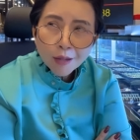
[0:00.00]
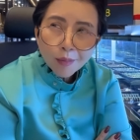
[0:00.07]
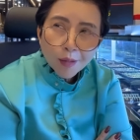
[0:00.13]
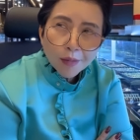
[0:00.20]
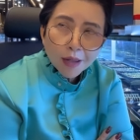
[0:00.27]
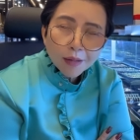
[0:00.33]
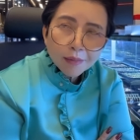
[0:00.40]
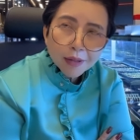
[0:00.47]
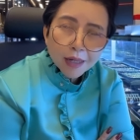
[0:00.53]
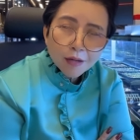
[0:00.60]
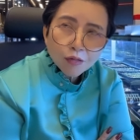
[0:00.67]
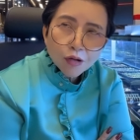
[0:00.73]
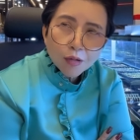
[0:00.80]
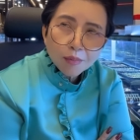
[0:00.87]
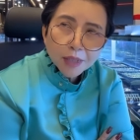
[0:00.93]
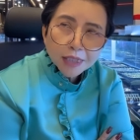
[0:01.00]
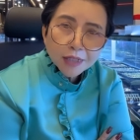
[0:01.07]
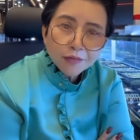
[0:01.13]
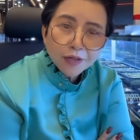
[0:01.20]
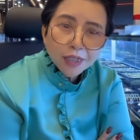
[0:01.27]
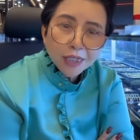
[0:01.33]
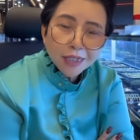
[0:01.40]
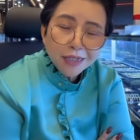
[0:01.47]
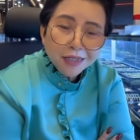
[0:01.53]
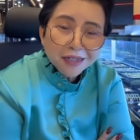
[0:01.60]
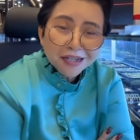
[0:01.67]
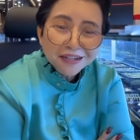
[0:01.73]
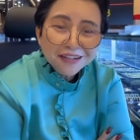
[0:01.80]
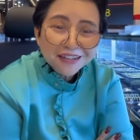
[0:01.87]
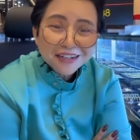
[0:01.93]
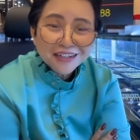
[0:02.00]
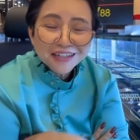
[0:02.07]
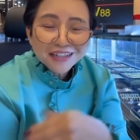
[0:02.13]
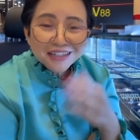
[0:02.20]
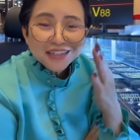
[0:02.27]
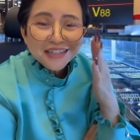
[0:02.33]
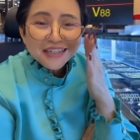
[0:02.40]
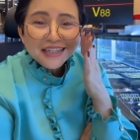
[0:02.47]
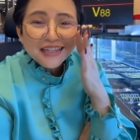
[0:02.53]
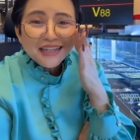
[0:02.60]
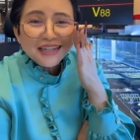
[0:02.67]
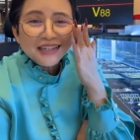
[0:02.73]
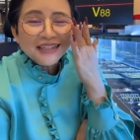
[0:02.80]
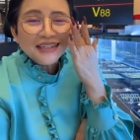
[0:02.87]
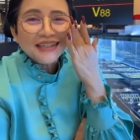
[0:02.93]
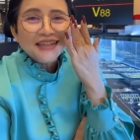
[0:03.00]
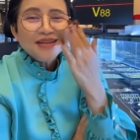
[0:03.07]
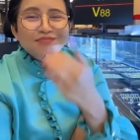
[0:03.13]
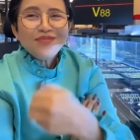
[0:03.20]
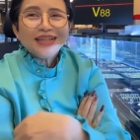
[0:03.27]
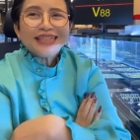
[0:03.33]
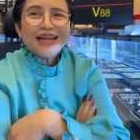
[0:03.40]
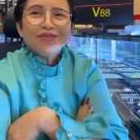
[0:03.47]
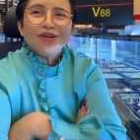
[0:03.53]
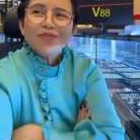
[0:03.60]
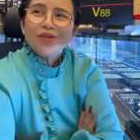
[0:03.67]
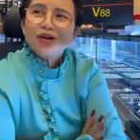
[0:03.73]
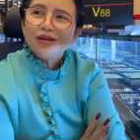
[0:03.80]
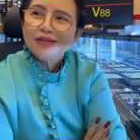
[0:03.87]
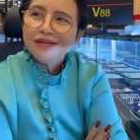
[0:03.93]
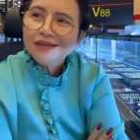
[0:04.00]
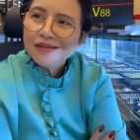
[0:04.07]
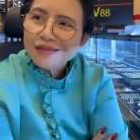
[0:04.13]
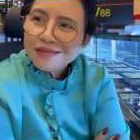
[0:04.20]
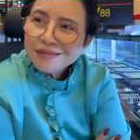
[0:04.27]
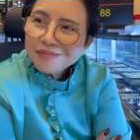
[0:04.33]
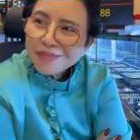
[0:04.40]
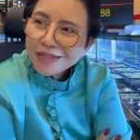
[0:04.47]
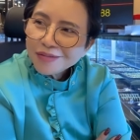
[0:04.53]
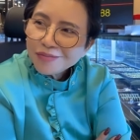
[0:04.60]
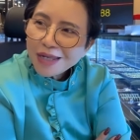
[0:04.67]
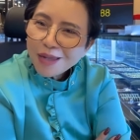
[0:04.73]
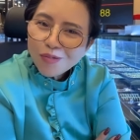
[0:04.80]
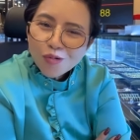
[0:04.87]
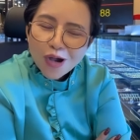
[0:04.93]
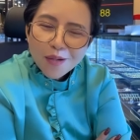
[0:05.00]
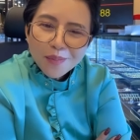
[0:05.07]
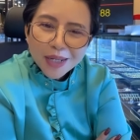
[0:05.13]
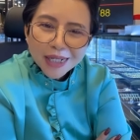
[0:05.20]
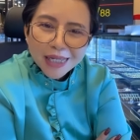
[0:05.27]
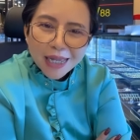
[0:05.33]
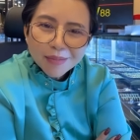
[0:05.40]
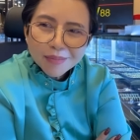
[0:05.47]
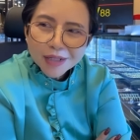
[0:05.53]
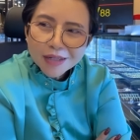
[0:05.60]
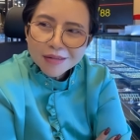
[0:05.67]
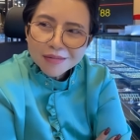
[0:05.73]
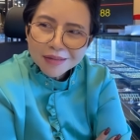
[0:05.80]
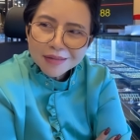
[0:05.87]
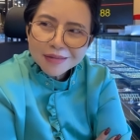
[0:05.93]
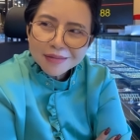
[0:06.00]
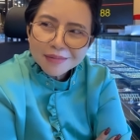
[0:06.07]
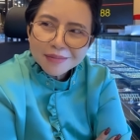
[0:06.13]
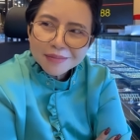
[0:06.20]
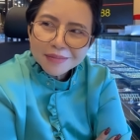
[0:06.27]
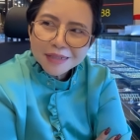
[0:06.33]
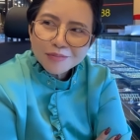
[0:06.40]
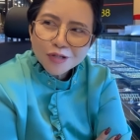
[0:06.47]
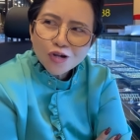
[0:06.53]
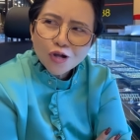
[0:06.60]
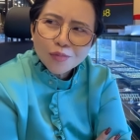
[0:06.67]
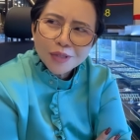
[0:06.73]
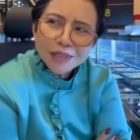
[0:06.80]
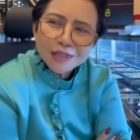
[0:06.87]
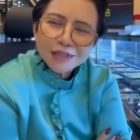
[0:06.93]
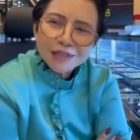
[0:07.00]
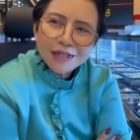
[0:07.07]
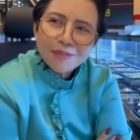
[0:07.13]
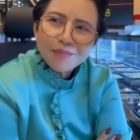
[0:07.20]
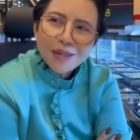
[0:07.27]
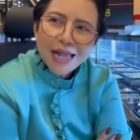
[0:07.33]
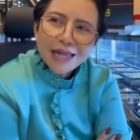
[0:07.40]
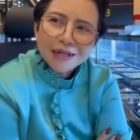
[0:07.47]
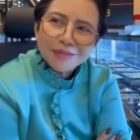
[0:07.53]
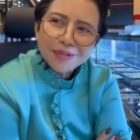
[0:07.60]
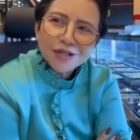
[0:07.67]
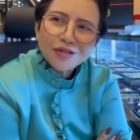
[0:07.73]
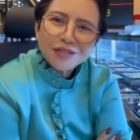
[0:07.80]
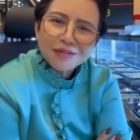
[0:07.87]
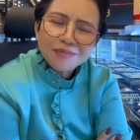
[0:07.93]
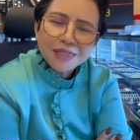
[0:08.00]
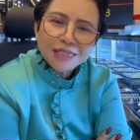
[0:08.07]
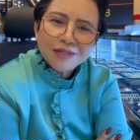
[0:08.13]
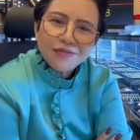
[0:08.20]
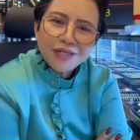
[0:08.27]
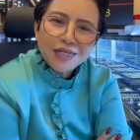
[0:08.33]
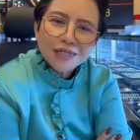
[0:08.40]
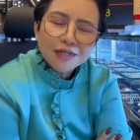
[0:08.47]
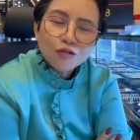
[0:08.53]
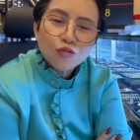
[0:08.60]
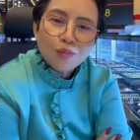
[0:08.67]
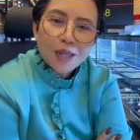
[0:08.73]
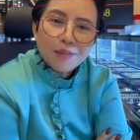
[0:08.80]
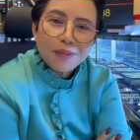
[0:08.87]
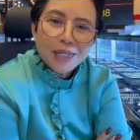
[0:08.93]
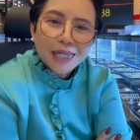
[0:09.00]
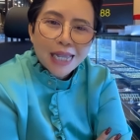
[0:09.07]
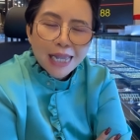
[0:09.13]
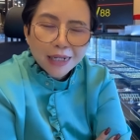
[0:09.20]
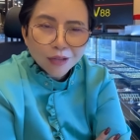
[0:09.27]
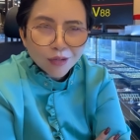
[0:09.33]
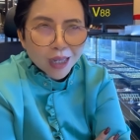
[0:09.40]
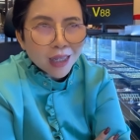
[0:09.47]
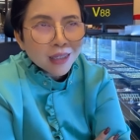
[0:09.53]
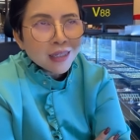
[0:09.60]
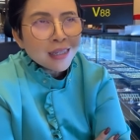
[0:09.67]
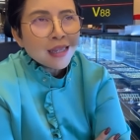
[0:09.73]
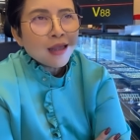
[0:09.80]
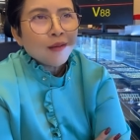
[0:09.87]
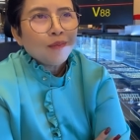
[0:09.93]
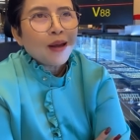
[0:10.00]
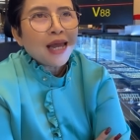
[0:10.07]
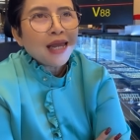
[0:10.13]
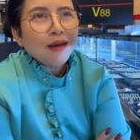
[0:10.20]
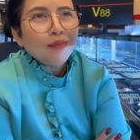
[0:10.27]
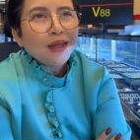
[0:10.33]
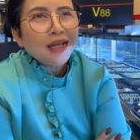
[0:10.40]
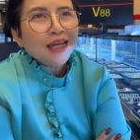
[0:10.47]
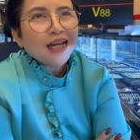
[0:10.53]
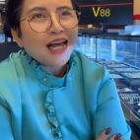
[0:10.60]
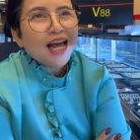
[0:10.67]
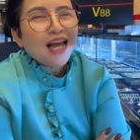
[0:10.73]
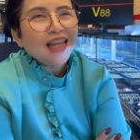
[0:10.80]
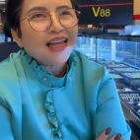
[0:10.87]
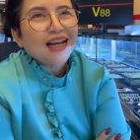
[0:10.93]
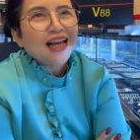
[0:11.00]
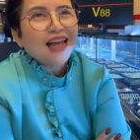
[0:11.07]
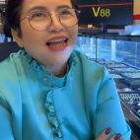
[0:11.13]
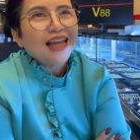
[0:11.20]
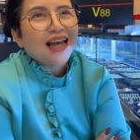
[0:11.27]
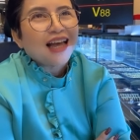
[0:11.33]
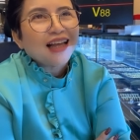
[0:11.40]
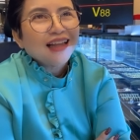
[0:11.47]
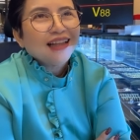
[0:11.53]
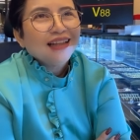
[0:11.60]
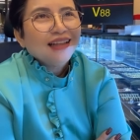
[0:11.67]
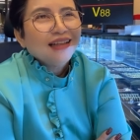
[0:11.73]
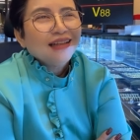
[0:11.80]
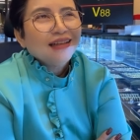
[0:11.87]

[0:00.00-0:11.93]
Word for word: แล้วเขามาเขาก็มีชีวิตที่ดีขึ้นเออไม่ใช่ก็มองเออมันได้ผัวอเมริกันมันก็เออมันเมื่อก่อนมันลำบาก มันก็มีชีวิตดีขึ้นกูไปอเมริกาดีกว่า ไปอเมริกายังไงอ่ะ